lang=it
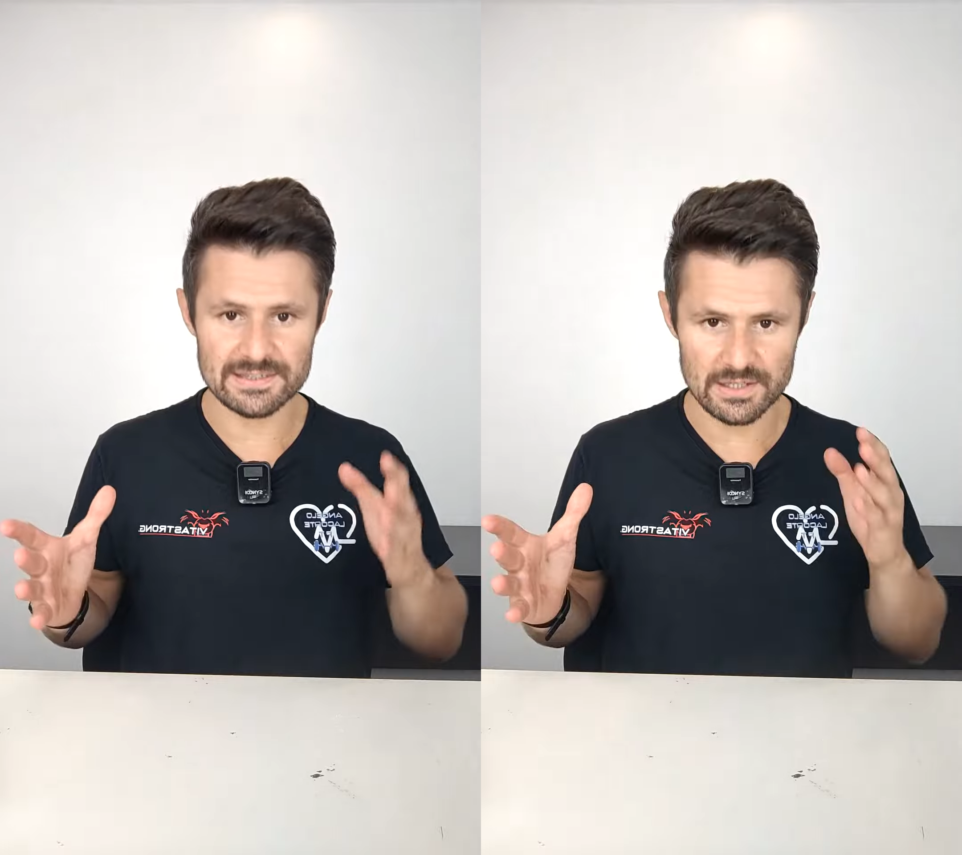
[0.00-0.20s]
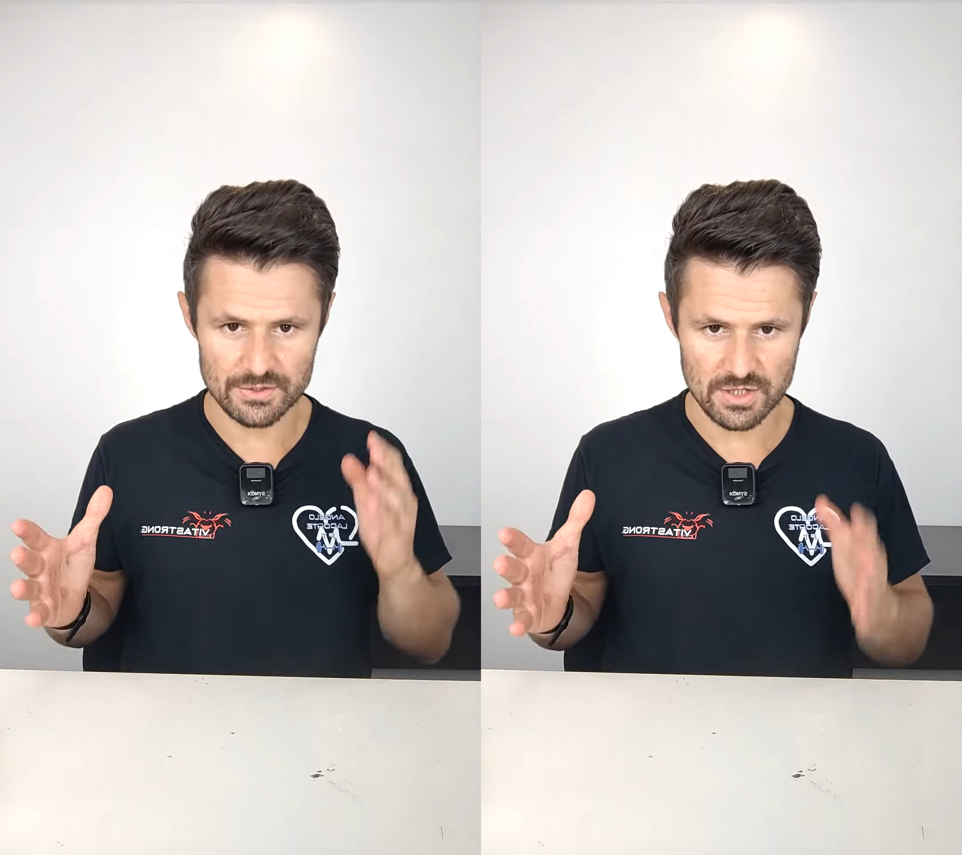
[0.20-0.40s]

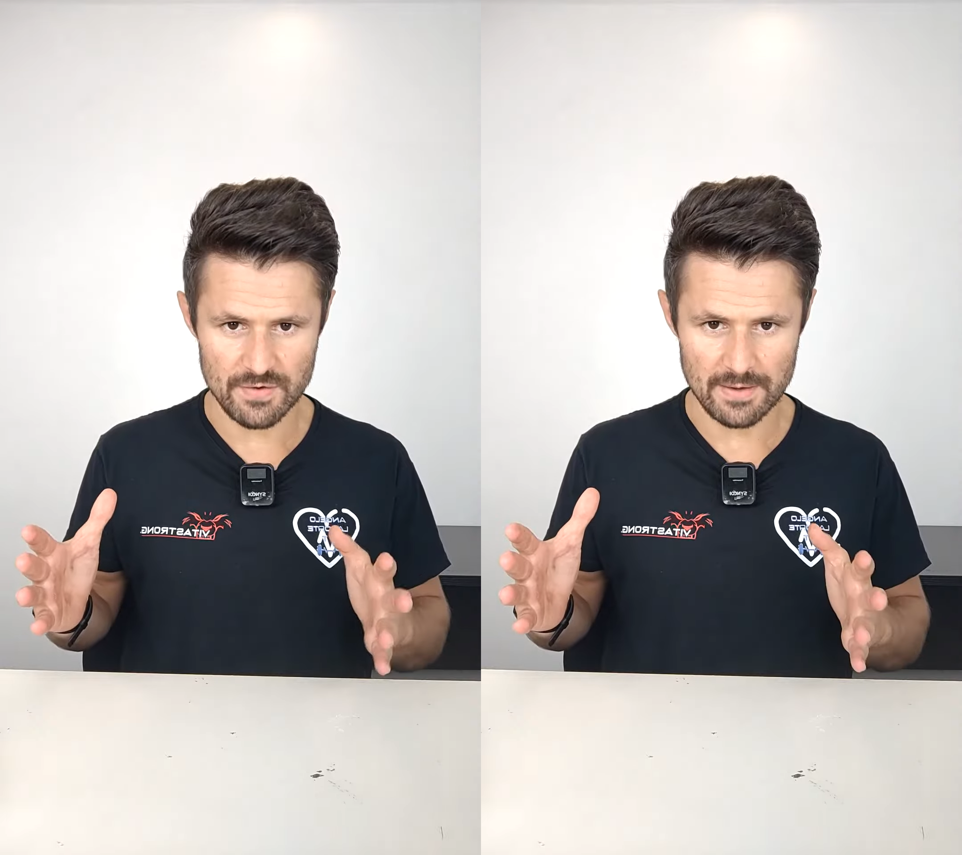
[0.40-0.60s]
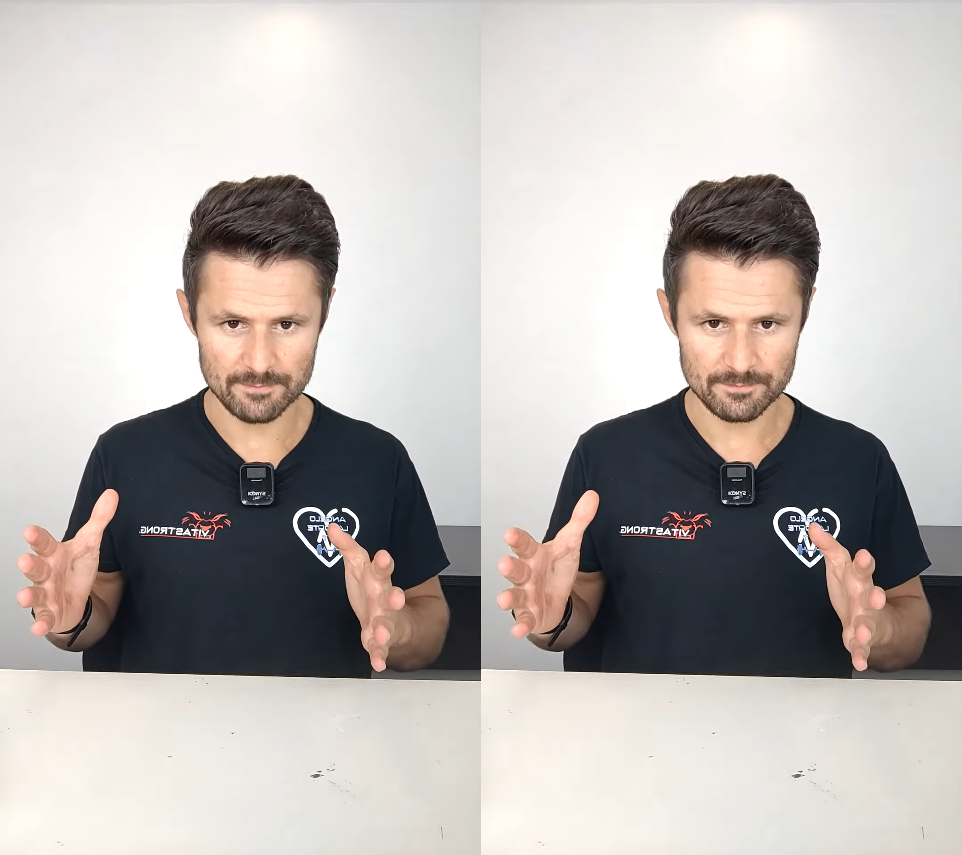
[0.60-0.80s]

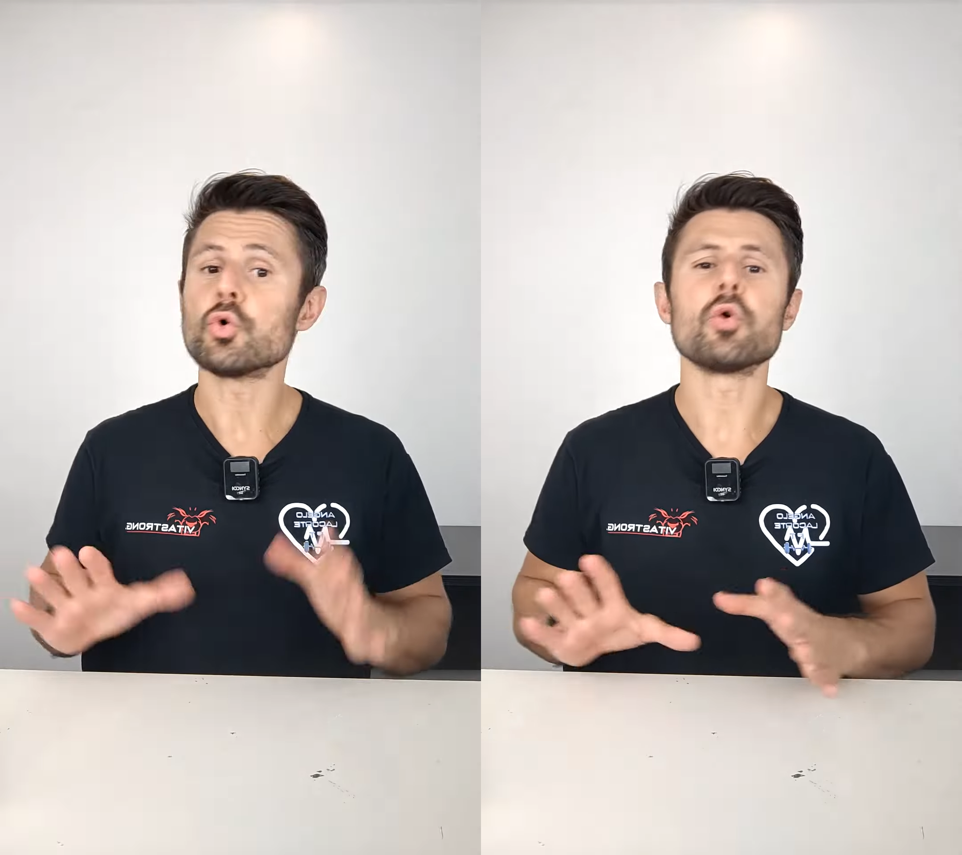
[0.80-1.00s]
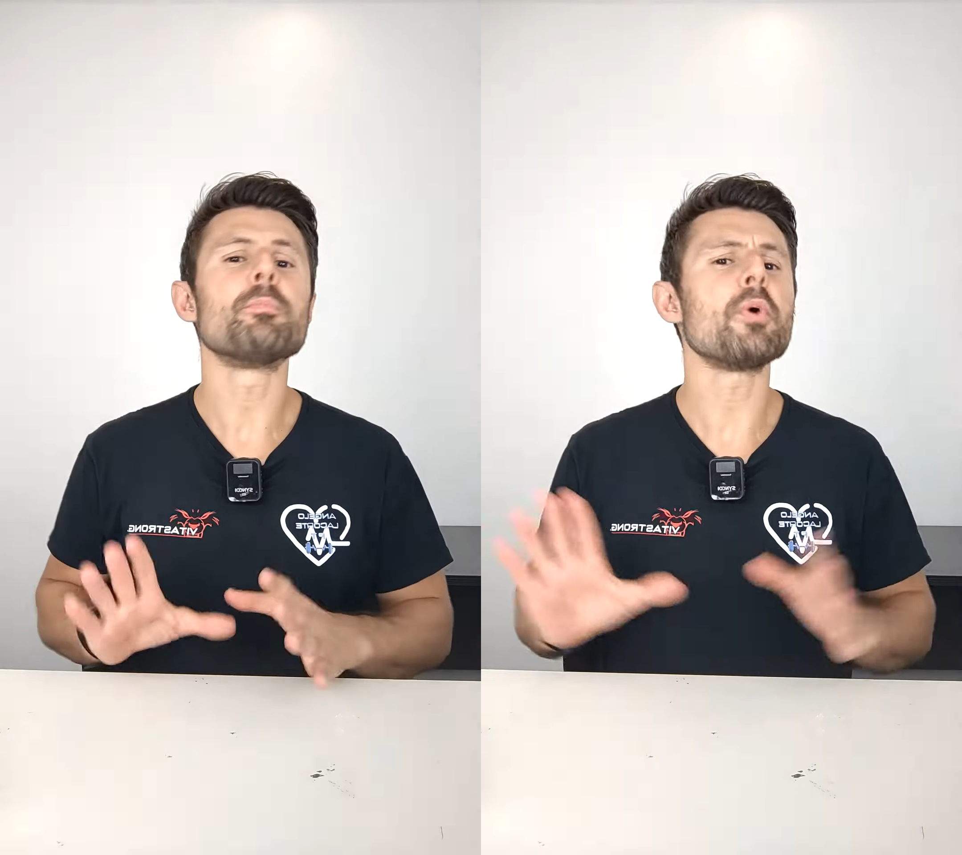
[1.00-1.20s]
restrittiva. Io non